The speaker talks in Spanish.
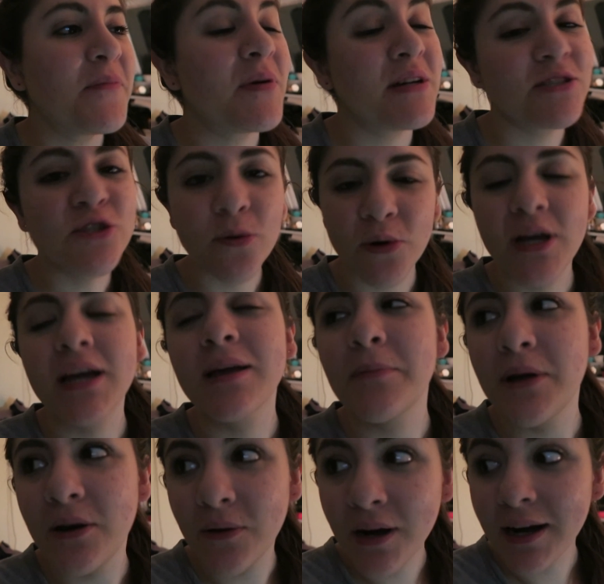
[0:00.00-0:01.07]
pues yo voy a que
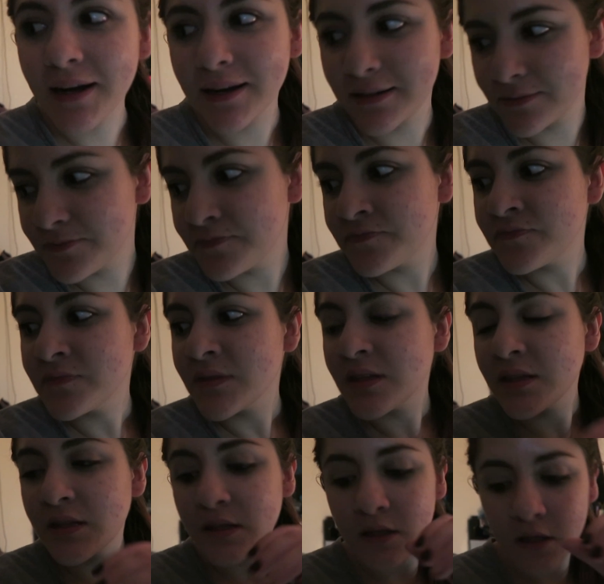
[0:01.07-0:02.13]
me lo hagan.
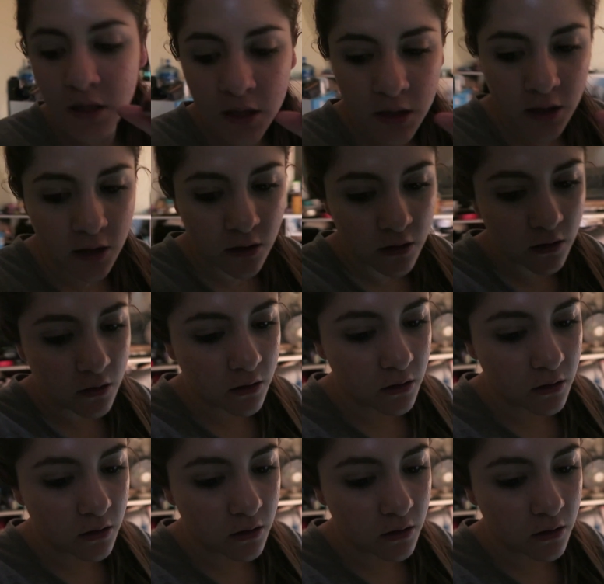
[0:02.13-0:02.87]
Y...